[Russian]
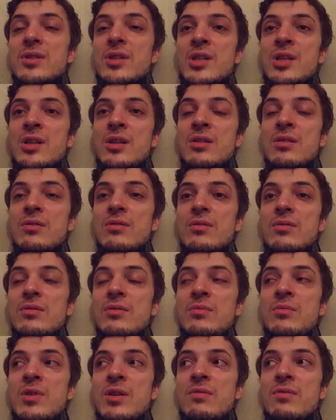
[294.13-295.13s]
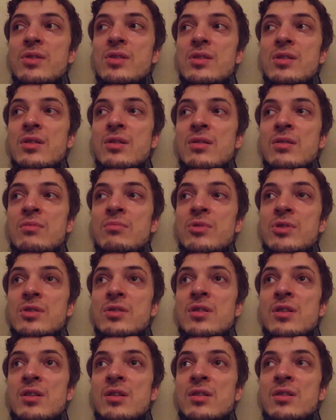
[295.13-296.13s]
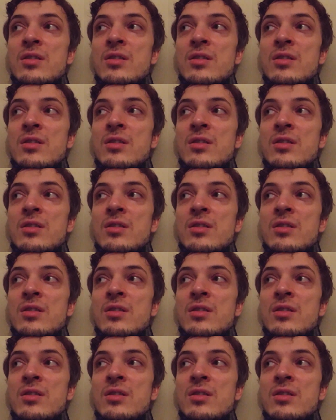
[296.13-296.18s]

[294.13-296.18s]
И у меня возникла мысль,